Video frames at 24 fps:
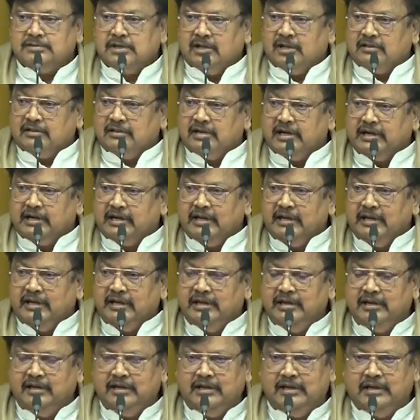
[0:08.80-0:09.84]
సార్ అందరికీ
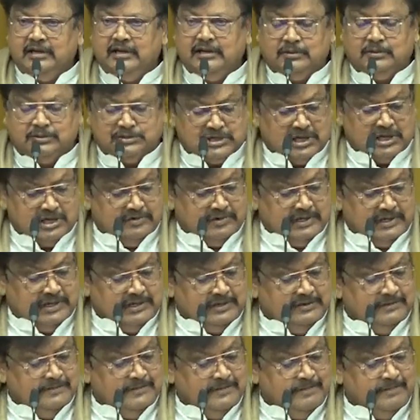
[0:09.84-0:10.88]
నమస్కారం
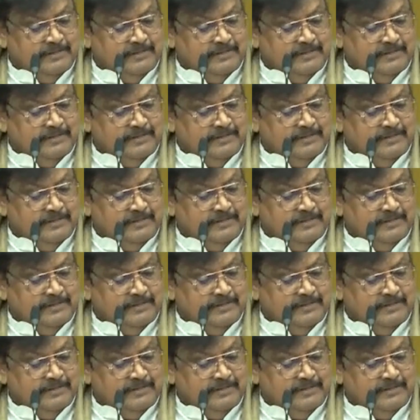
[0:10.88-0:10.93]
అండి